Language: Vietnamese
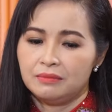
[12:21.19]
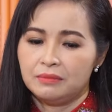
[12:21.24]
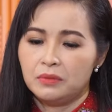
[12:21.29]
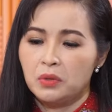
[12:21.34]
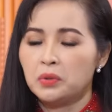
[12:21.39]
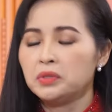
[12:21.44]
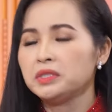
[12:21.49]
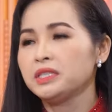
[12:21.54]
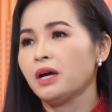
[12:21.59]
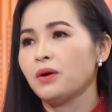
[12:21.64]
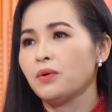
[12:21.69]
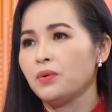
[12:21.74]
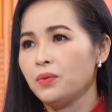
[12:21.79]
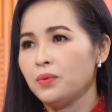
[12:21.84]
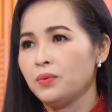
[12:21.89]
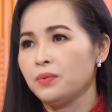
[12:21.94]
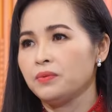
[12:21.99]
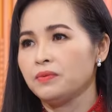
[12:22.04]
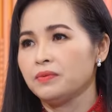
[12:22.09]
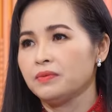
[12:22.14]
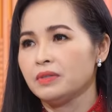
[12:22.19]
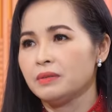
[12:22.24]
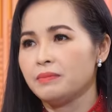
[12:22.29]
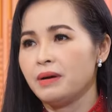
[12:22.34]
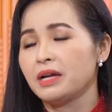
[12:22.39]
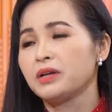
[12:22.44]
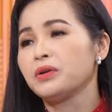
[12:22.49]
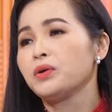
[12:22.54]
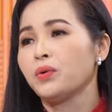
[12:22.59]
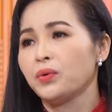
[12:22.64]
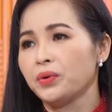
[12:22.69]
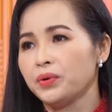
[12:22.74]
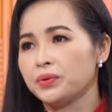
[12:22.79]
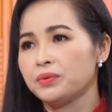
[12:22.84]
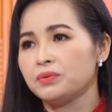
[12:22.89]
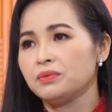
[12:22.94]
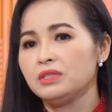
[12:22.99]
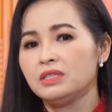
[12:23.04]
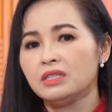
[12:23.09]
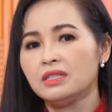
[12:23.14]
bố cháu với bà nội
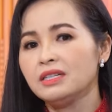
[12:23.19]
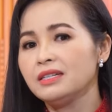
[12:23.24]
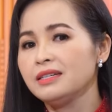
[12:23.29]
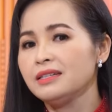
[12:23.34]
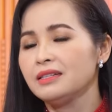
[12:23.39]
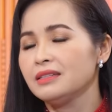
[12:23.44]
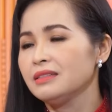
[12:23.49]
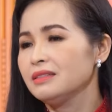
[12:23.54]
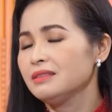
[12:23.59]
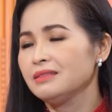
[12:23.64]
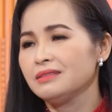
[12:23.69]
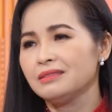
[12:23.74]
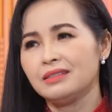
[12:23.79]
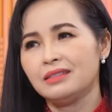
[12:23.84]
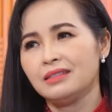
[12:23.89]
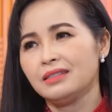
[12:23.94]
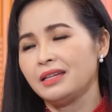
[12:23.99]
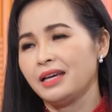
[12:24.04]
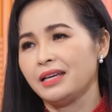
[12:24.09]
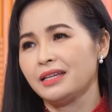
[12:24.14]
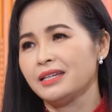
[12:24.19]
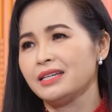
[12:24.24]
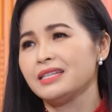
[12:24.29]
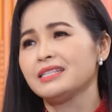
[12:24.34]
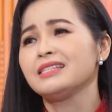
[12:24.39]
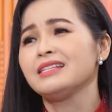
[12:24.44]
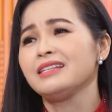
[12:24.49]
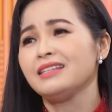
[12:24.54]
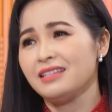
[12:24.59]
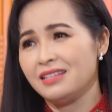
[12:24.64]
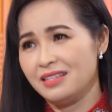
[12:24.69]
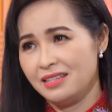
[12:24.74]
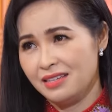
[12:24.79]
cũng chứng kiến cái cảnh nghệ sĩ